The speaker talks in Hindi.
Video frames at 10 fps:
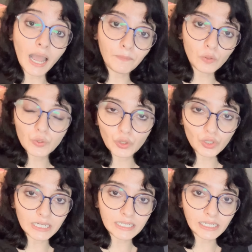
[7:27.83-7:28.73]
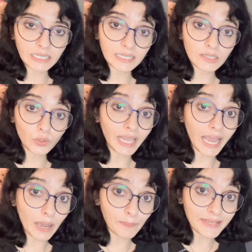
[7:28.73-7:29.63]
आपको उसको सर्च करने की ज़रूरत है
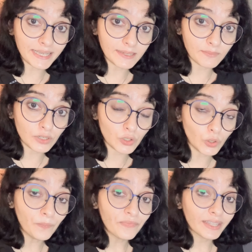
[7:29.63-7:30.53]
आप ऐसे समझ लो